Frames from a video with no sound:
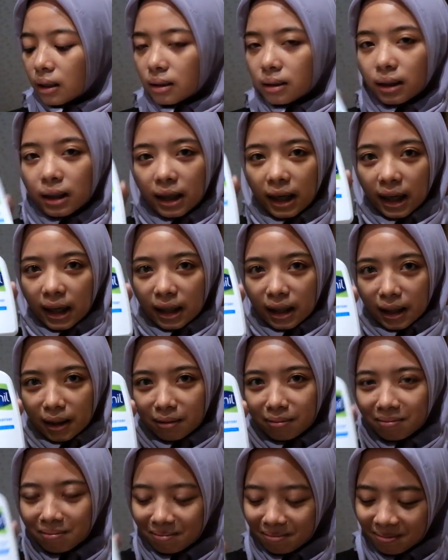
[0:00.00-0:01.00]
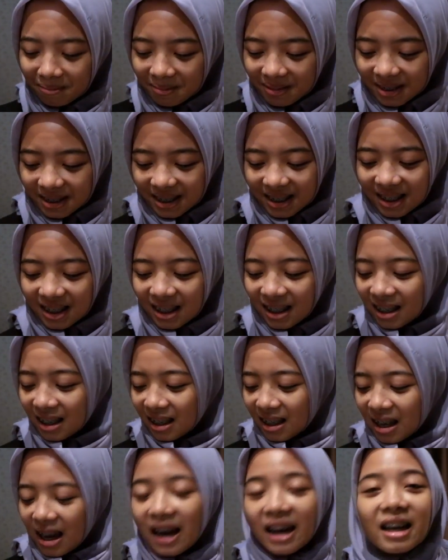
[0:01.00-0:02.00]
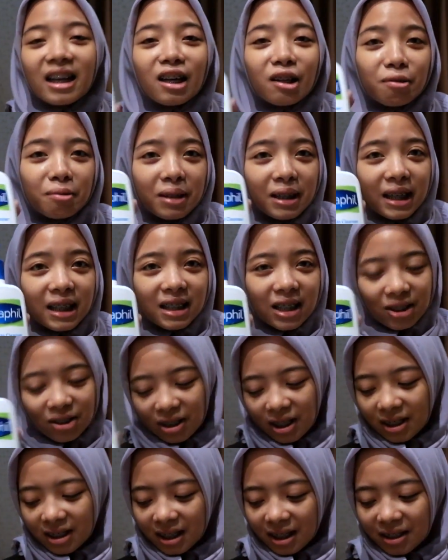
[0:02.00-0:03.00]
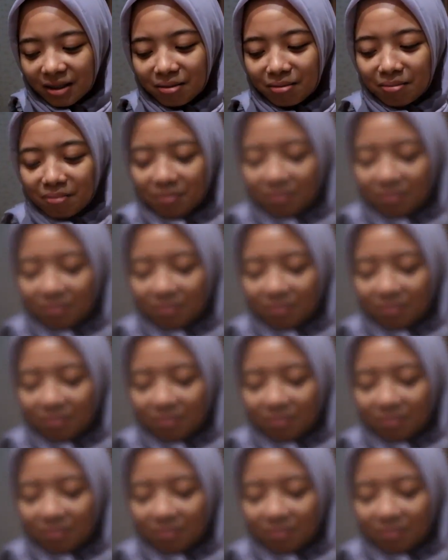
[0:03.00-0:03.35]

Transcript: segede ini ada yang lebih gede satu liter